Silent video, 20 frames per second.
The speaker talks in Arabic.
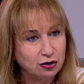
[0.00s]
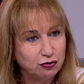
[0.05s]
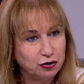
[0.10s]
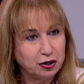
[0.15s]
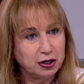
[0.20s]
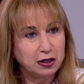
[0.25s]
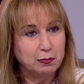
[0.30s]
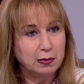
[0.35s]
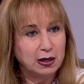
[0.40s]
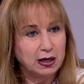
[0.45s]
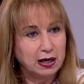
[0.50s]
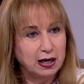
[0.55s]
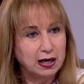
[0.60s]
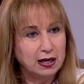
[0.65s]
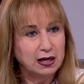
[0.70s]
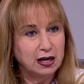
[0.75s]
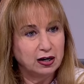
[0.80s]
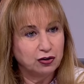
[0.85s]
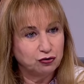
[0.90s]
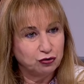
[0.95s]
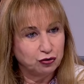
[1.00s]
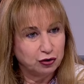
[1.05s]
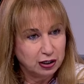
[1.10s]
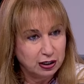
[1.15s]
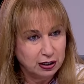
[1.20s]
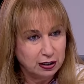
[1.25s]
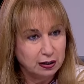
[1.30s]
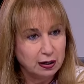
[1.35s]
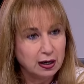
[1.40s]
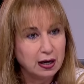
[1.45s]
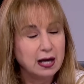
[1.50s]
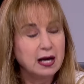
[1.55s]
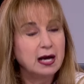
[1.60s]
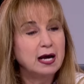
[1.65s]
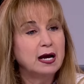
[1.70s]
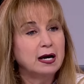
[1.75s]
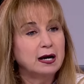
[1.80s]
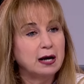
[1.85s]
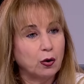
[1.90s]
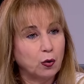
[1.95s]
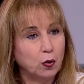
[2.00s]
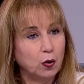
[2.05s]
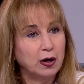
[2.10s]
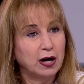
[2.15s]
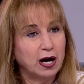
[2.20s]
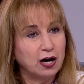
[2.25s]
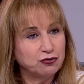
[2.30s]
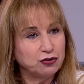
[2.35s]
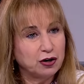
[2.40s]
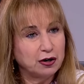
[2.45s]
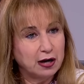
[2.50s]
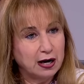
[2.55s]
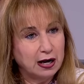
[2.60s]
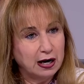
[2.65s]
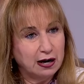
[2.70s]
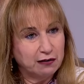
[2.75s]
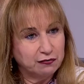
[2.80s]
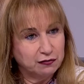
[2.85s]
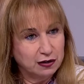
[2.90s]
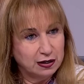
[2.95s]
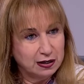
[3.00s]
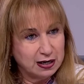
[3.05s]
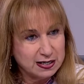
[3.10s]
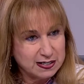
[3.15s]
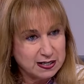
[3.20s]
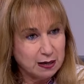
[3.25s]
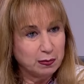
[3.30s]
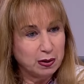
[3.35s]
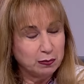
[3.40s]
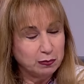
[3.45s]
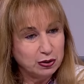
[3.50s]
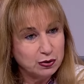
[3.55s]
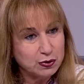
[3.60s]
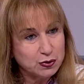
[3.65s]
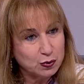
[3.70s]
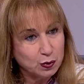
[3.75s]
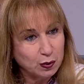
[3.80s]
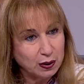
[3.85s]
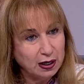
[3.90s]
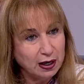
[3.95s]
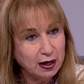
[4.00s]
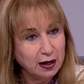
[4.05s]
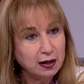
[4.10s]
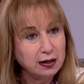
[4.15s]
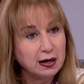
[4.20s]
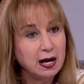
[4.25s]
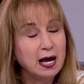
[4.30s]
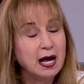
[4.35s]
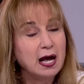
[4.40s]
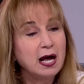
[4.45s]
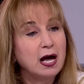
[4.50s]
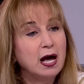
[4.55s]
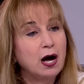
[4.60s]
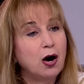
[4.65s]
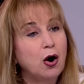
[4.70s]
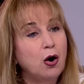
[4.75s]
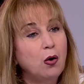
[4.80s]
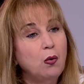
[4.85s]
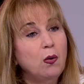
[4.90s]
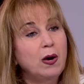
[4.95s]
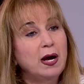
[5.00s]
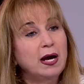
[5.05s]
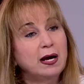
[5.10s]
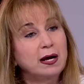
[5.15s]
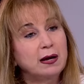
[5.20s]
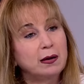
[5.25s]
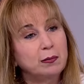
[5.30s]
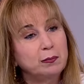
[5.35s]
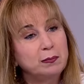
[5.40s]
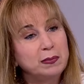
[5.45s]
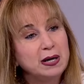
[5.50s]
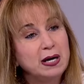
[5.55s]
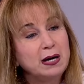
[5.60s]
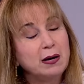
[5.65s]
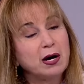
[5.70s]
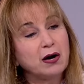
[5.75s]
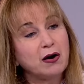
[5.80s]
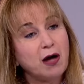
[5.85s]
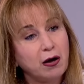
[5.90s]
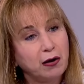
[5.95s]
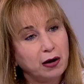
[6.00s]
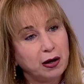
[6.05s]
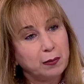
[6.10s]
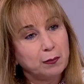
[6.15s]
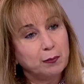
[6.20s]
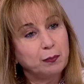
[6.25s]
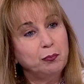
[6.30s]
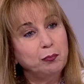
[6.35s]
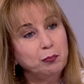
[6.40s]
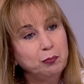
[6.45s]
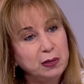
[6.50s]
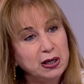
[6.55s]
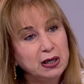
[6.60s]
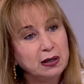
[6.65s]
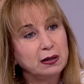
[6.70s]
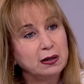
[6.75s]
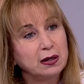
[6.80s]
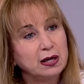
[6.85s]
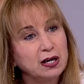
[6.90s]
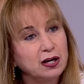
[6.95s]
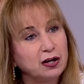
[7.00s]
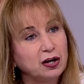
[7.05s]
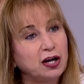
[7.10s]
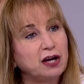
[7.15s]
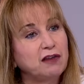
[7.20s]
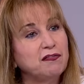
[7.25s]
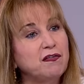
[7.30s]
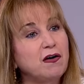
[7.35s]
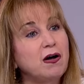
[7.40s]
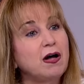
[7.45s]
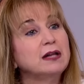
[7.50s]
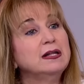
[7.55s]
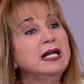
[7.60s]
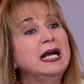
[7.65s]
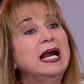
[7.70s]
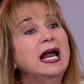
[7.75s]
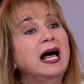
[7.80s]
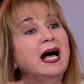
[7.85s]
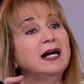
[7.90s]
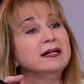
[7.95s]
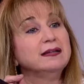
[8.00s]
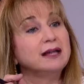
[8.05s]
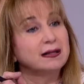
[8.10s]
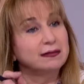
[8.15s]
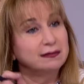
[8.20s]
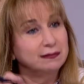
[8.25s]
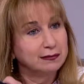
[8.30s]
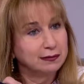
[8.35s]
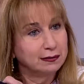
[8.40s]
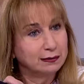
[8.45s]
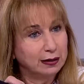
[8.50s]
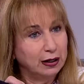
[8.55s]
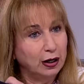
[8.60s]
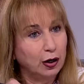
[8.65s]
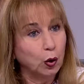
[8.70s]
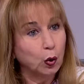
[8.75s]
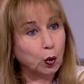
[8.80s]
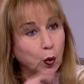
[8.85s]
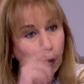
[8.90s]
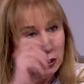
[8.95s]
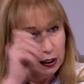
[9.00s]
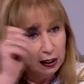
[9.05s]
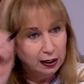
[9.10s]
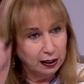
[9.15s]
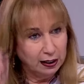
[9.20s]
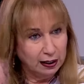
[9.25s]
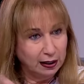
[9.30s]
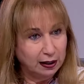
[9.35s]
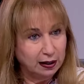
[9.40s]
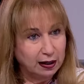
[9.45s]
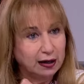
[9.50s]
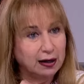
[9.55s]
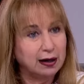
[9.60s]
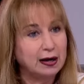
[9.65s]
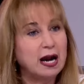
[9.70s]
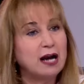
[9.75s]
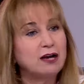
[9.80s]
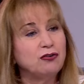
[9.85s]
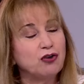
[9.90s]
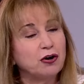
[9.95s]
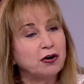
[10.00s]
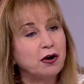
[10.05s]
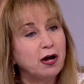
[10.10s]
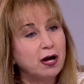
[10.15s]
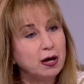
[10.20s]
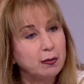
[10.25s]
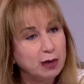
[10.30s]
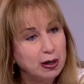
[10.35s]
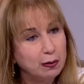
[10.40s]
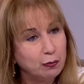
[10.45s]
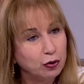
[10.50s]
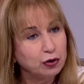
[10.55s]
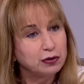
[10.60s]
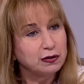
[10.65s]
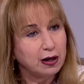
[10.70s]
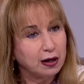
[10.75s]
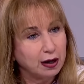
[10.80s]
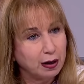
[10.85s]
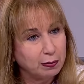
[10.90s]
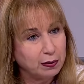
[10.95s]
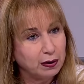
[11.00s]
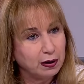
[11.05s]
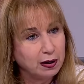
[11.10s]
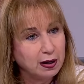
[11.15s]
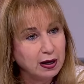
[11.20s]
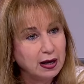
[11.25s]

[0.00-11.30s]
الجريمة اللي هي 20 لكل 10,000 نسمة من السكان هو بالرغم من انخفاض العدد الكلي للجرائم المرتكبة